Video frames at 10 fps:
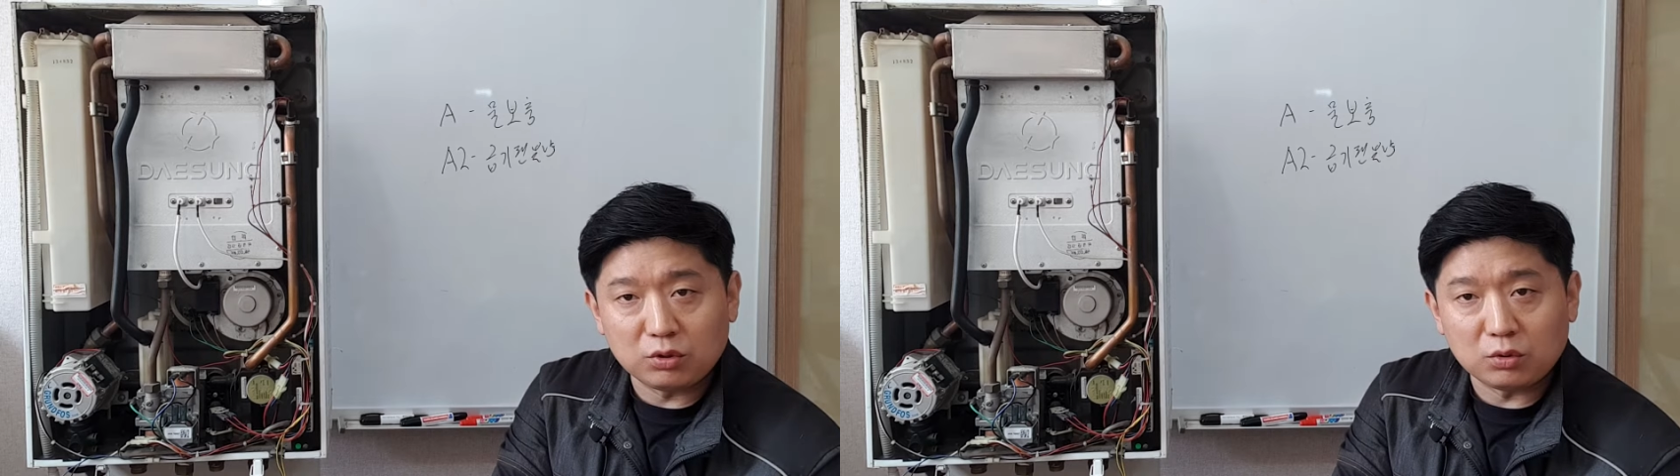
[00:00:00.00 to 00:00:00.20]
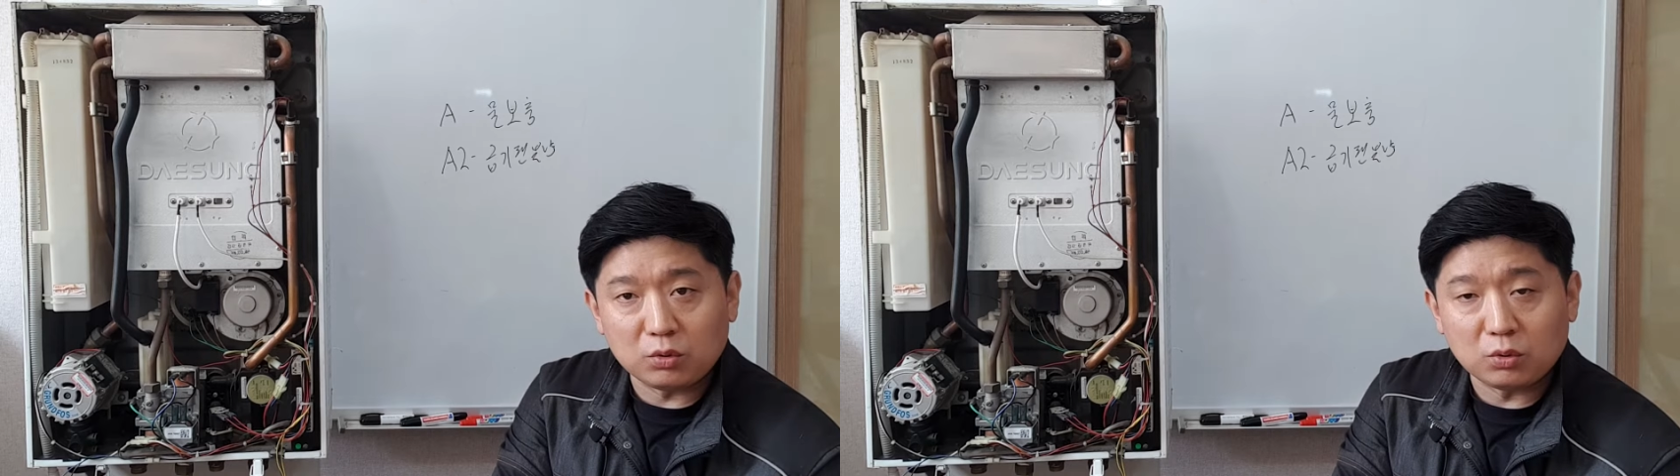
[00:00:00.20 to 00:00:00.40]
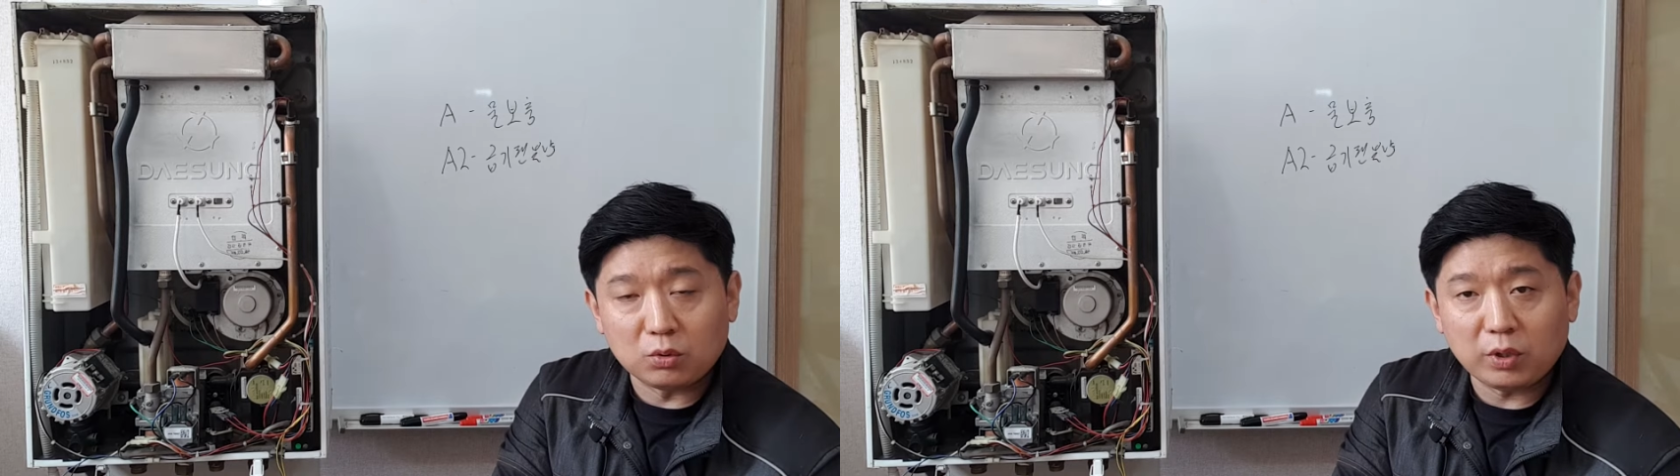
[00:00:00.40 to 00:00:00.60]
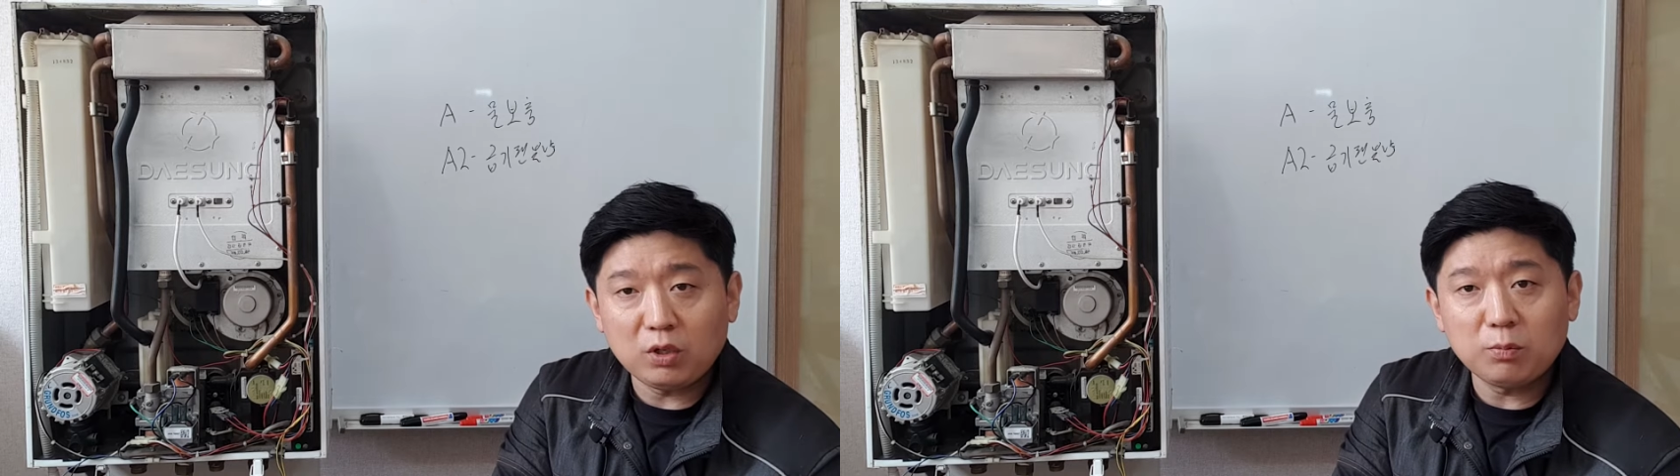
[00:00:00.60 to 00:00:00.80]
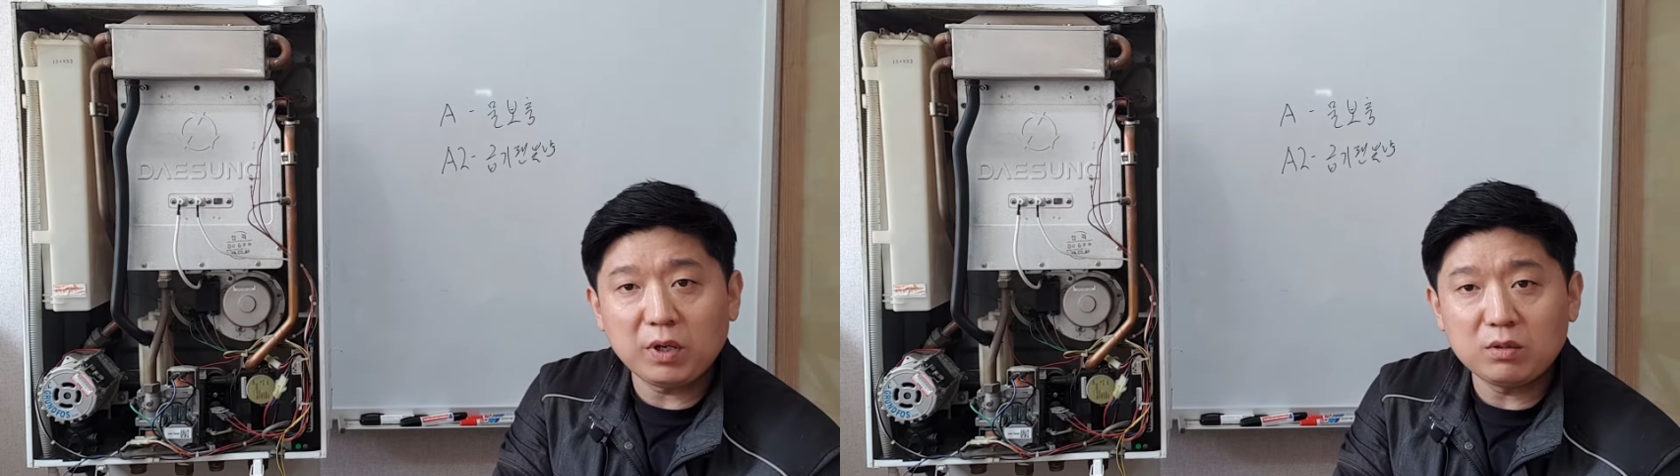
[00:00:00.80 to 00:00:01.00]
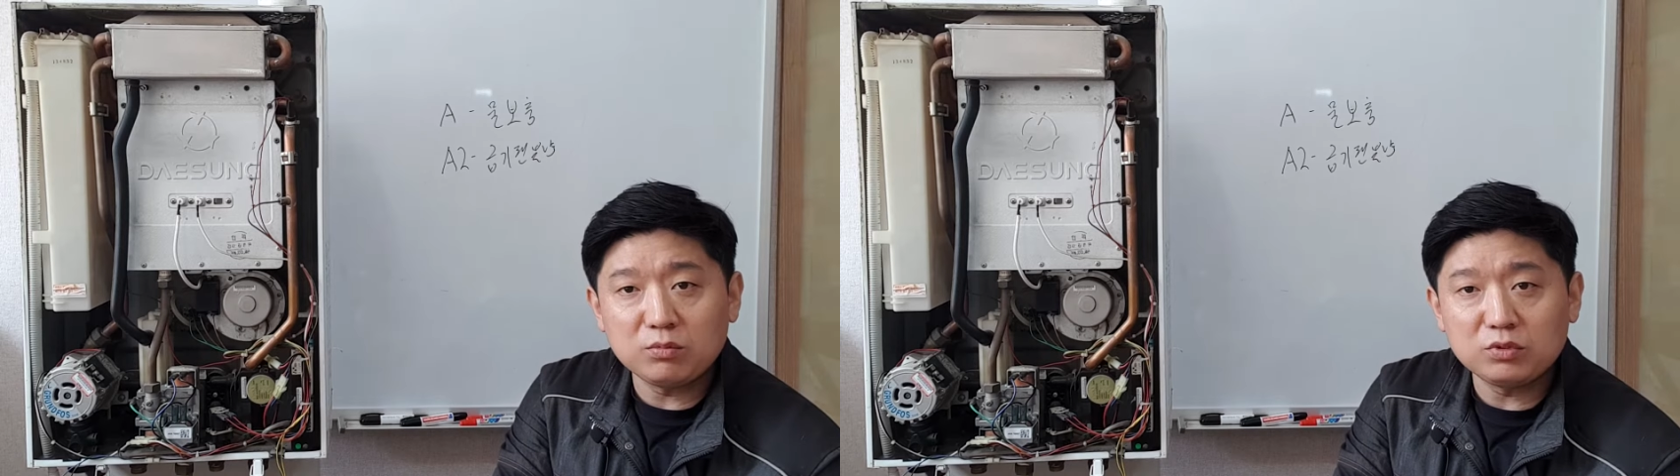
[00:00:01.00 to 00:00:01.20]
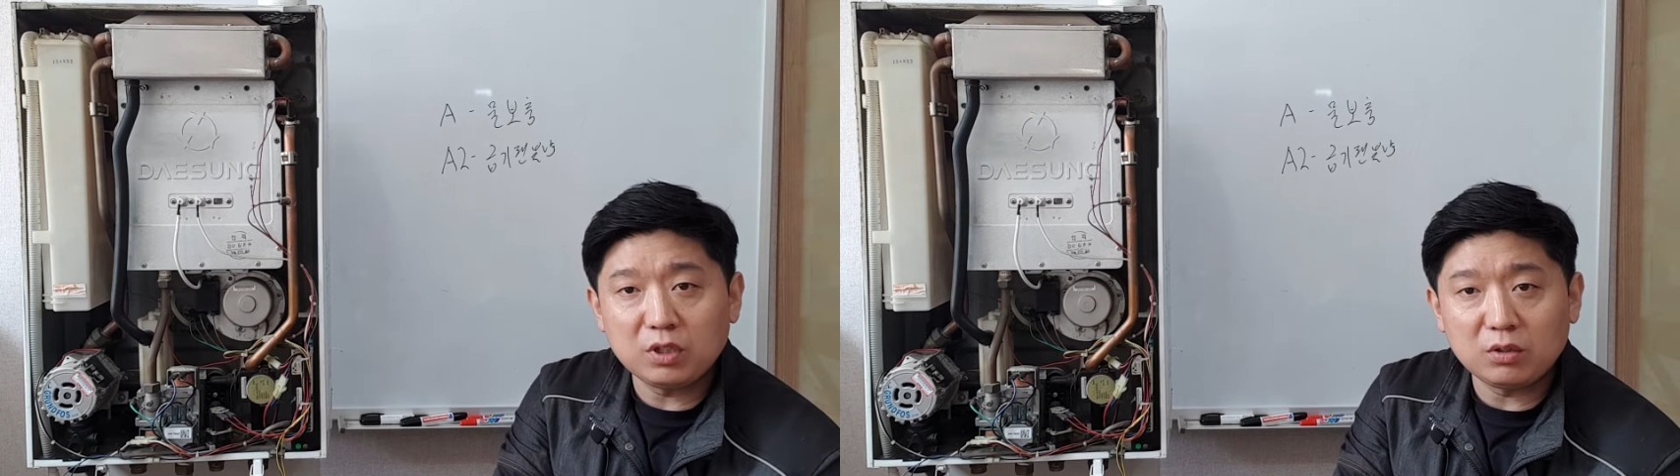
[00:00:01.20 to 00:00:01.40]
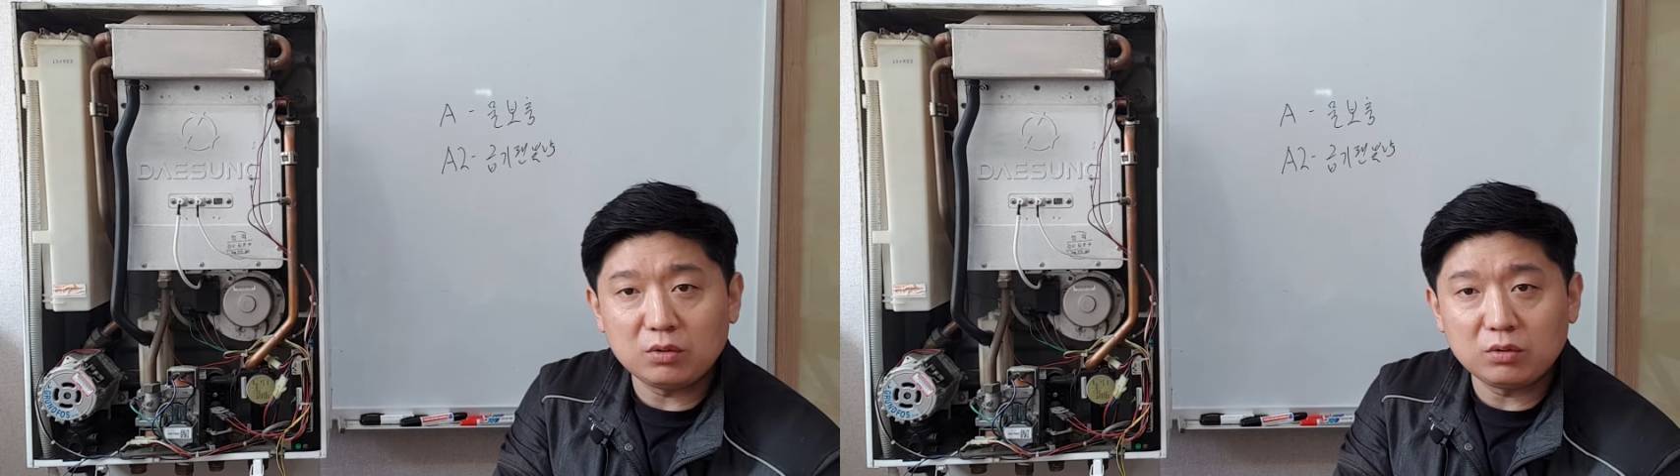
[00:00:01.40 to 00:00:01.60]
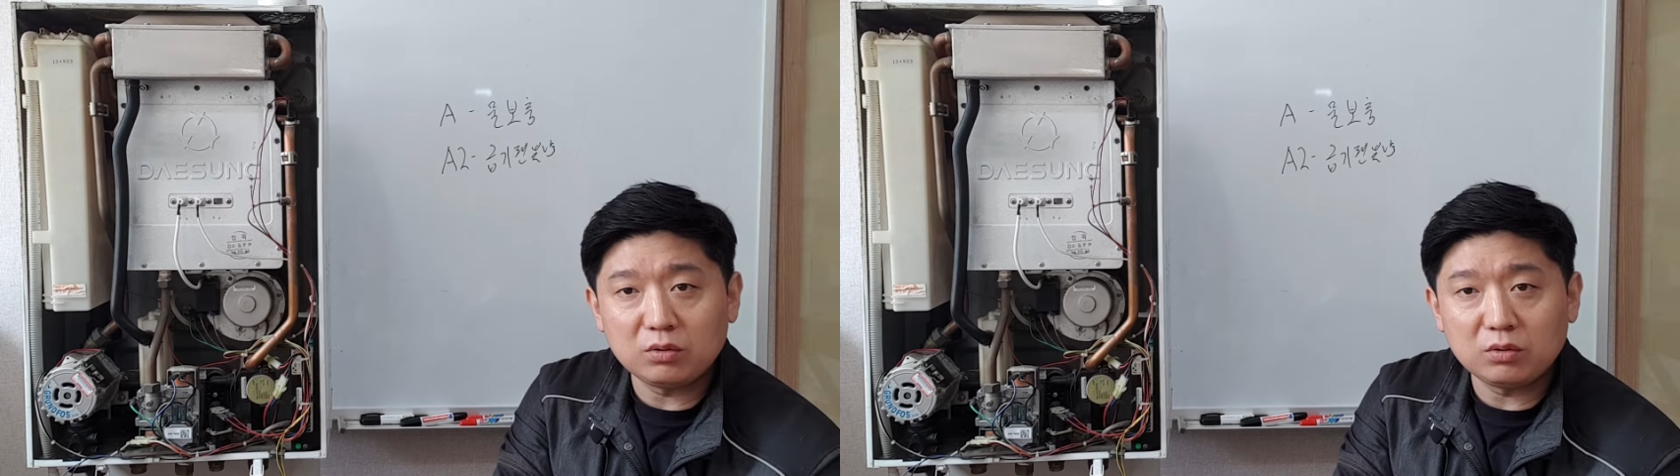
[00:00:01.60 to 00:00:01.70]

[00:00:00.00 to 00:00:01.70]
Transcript: 있고 회로판이 문제도